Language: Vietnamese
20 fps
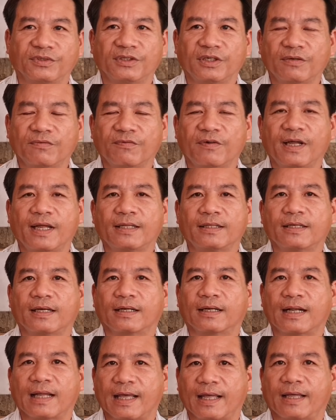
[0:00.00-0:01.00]
chất phát
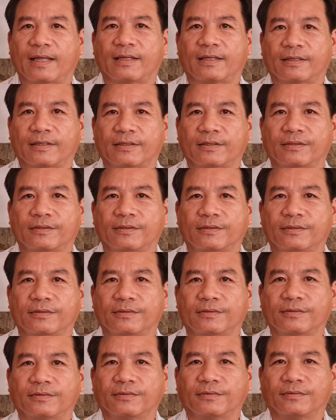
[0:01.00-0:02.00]
thật là
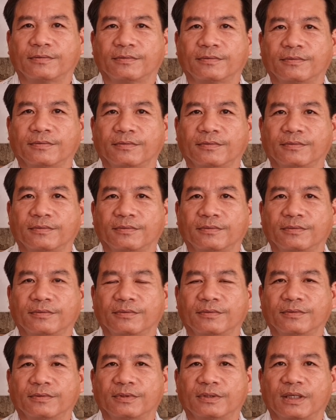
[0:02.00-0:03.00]
ừ.
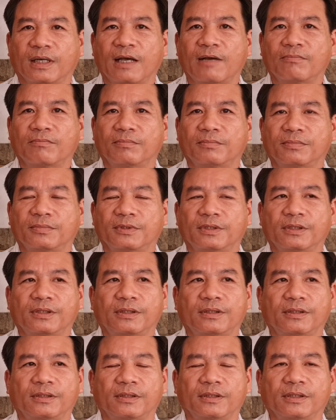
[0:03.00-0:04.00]
không có
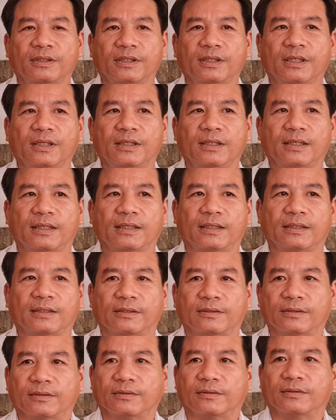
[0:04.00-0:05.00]
như là
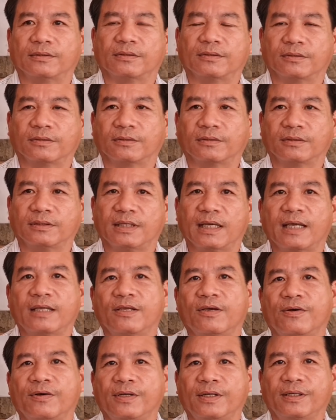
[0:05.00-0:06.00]
giả
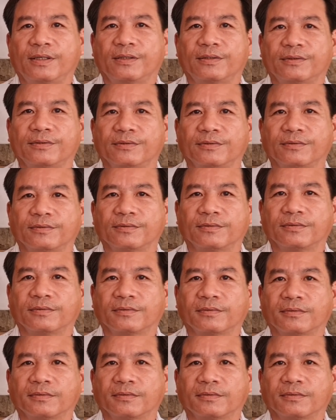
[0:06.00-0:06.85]
dối ừ.